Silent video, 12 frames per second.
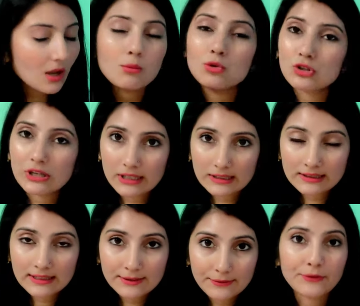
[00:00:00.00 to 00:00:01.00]
मुझे ये
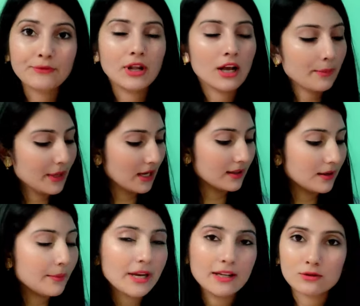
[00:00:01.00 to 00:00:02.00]
सिक्स फिफ्टी का मिला था
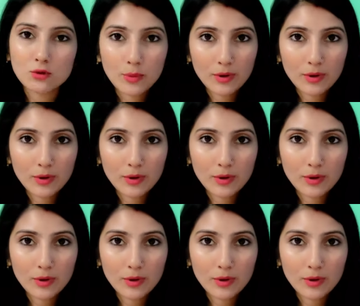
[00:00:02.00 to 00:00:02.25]
मैंने इसको